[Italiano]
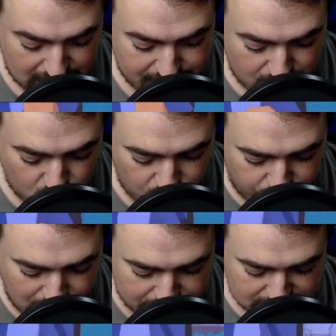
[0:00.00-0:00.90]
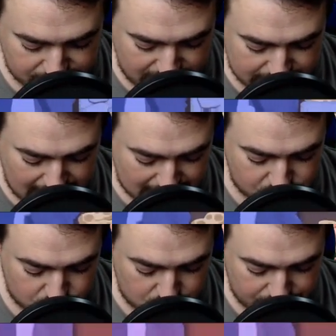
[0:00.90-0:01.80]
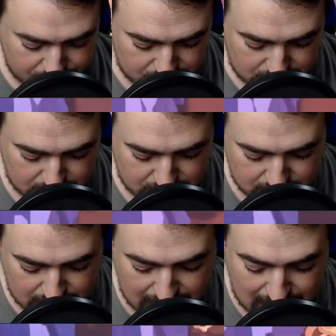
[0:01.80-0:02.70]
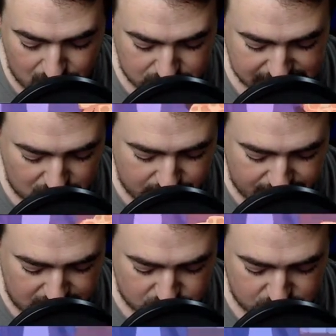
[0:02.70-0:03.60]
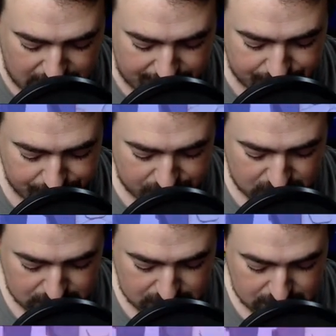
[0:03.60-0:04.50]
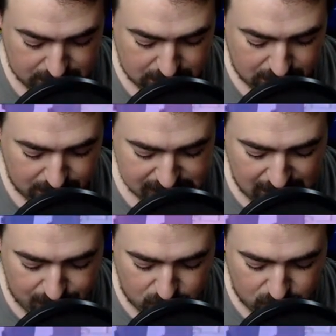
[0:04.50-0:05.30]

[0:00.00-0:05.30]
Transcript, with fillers: abbiamo un filo di svantaggio E loro stanno per vincere Questa è una